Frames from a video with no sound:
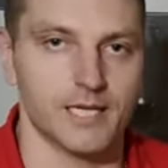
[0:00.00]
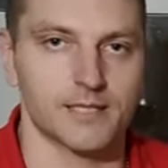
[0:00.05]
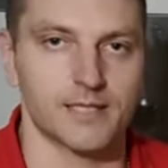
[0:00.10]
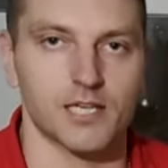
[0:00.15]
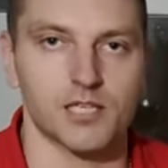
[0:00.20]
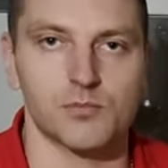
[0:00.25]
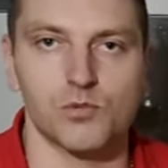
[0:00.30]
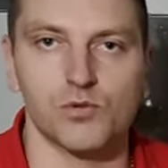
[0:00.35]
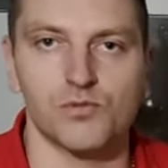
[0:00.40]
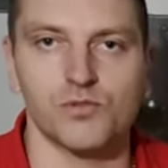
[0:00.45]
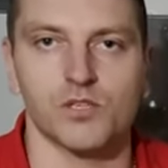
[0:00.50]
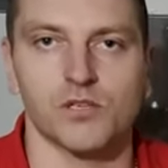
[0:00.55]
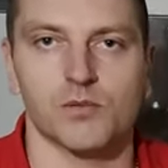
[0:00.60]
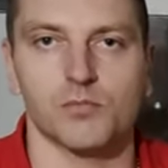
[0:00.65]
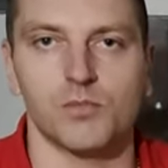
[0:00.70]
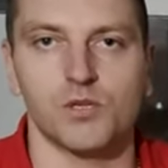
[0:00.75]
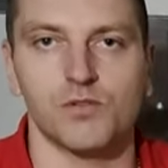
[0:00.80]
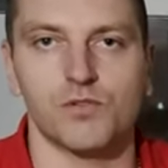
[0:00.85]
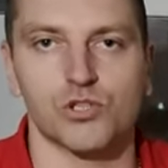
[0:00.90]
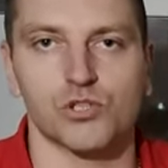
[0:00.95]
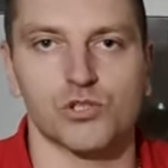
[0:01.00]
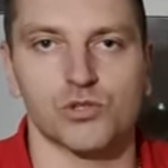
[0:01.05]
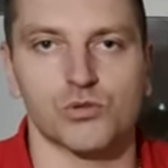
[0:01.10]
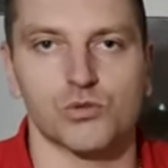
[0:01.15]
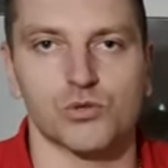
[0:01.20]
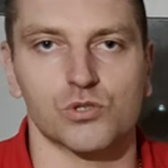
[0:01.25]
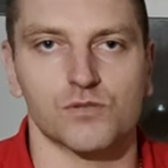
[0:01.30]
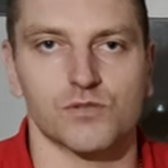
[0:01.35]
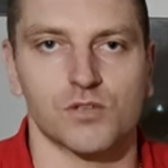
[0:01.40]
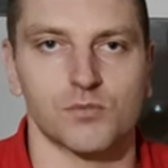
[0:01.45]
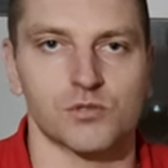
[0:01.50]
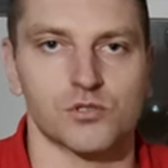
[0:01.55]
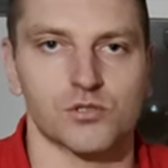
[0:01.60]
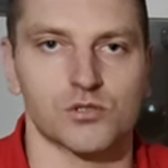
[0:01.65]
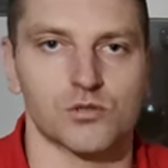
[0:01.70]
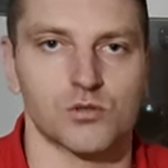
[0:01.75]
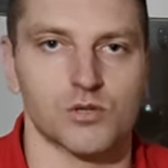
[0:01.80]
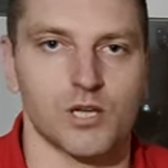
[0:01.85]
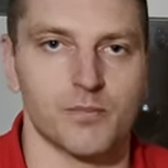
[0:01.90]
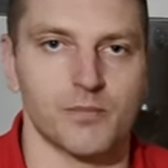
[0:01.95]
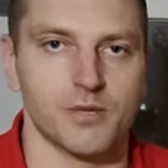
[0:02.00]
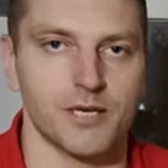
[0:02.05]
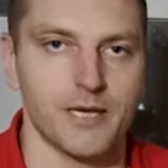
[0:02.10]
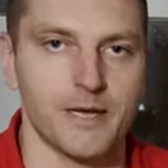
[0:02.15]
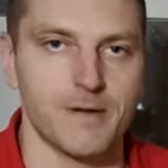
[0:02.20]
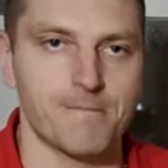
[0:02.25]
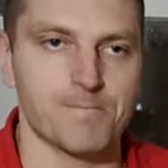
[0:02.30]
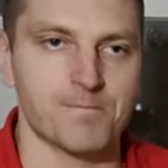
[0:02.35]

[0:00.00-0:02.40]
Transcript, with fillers: Tak jak mówiłem, my w ośrodku swoim stosujemy